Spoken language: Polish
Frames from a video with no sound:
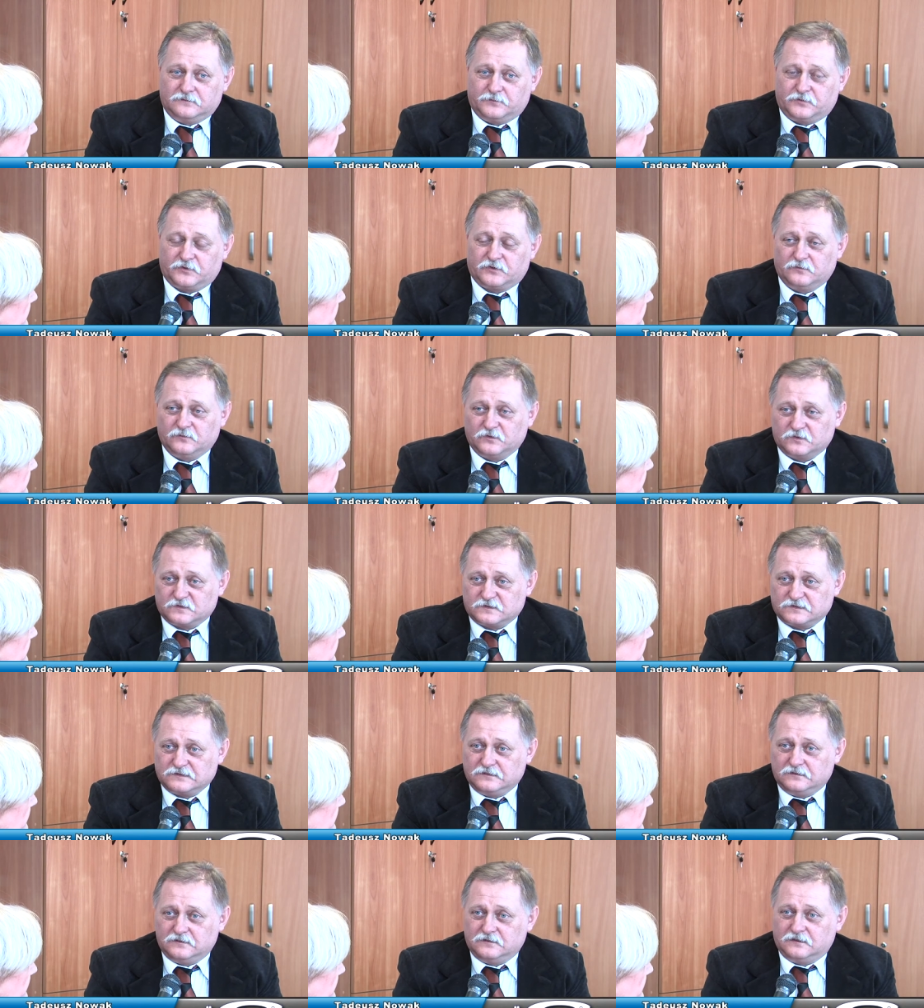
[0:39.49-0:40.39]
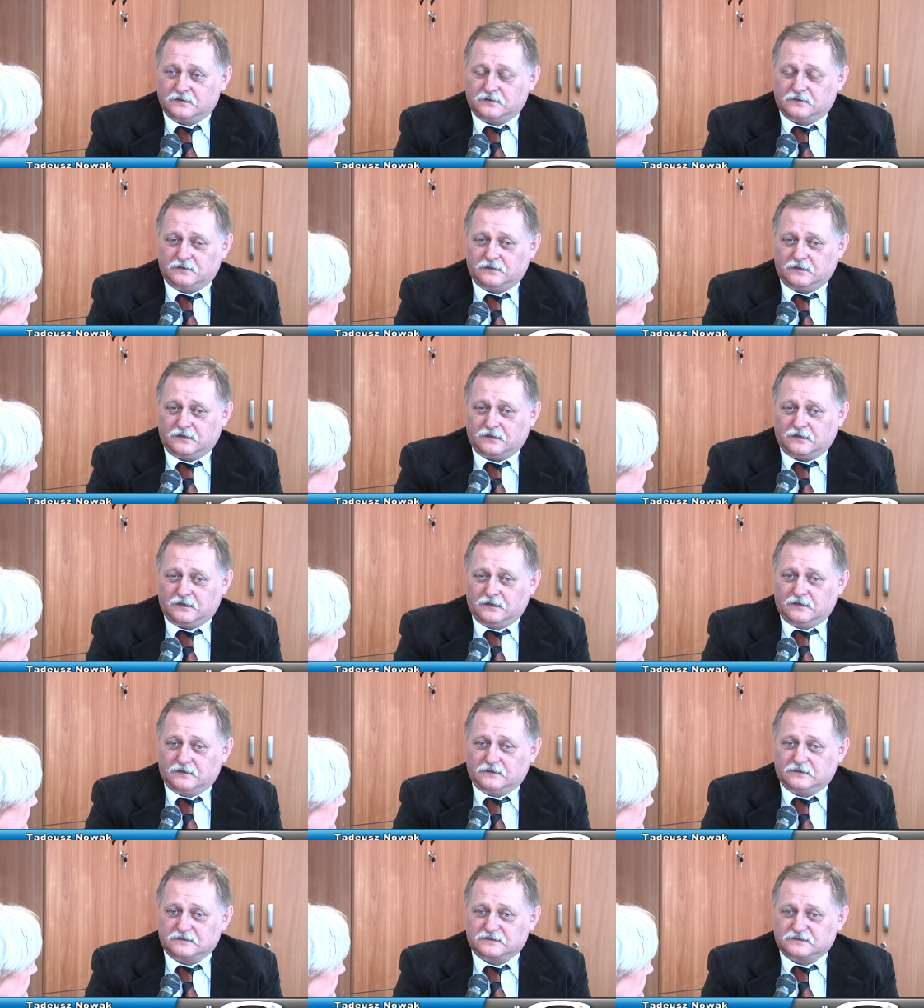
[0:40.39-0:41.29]
promocyjne dla
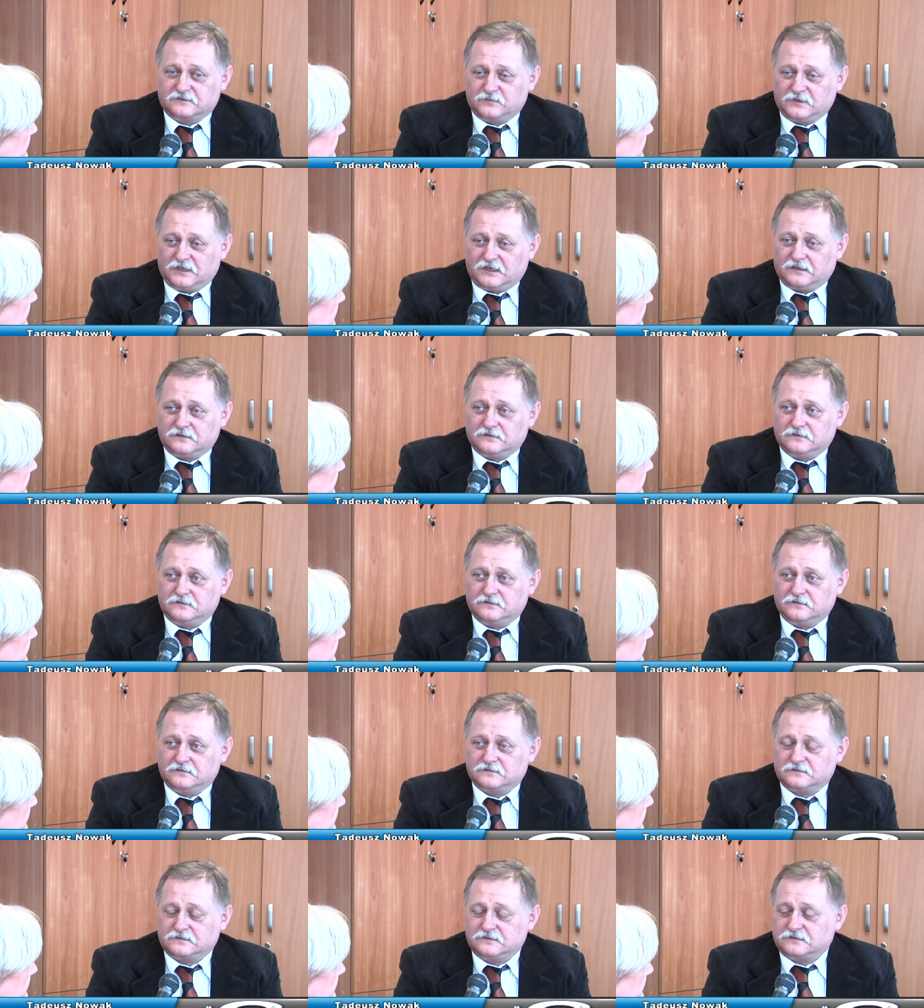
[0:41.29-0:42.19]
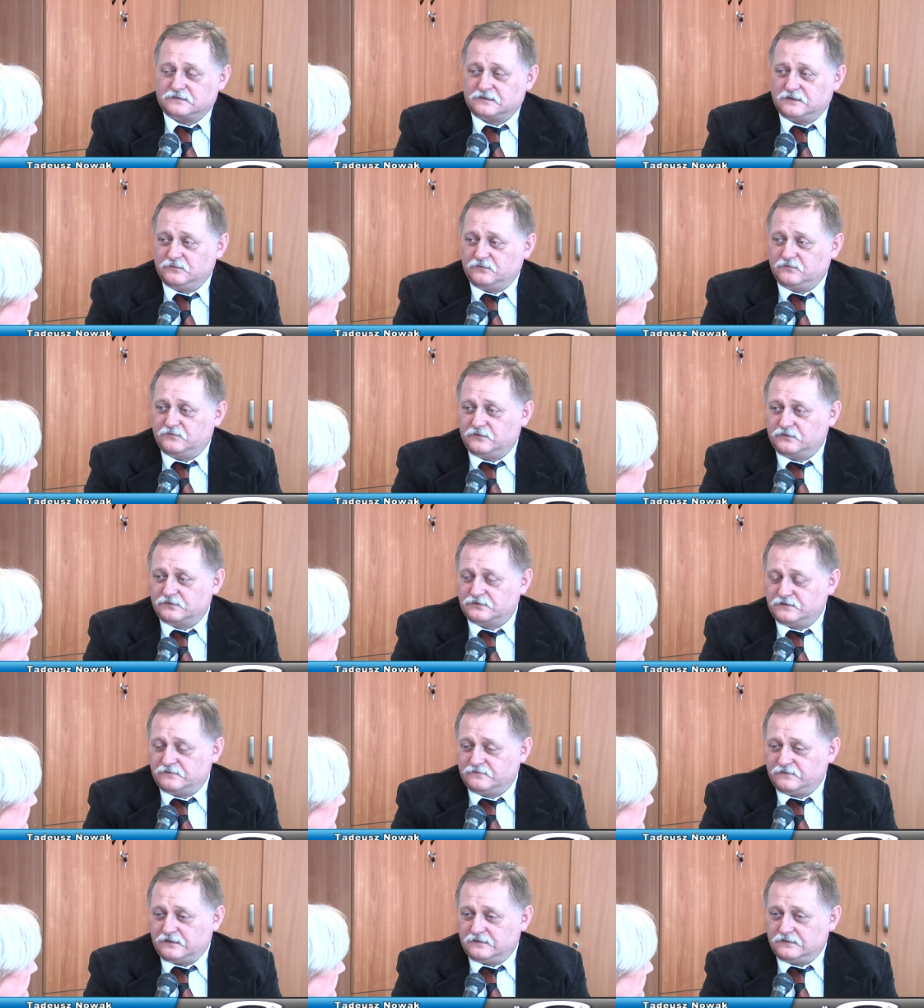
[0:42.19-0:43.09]
zmiany systemów
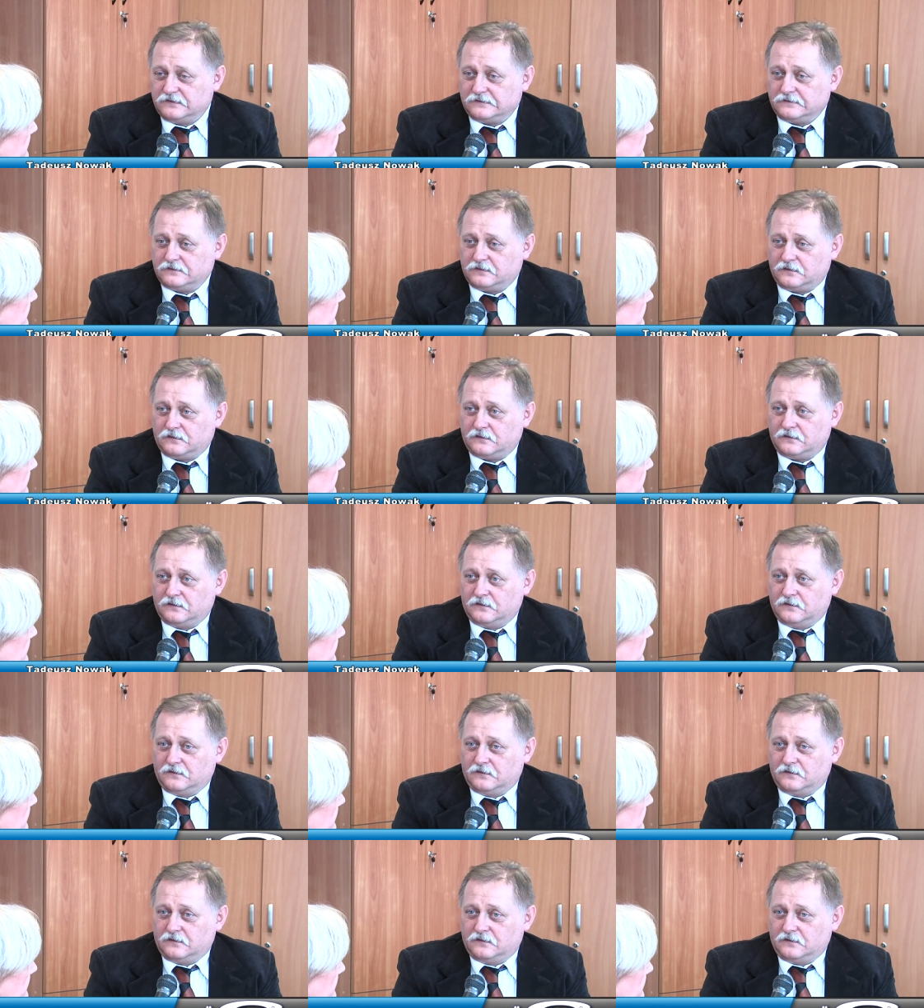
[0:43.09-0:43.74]
ogrzewania na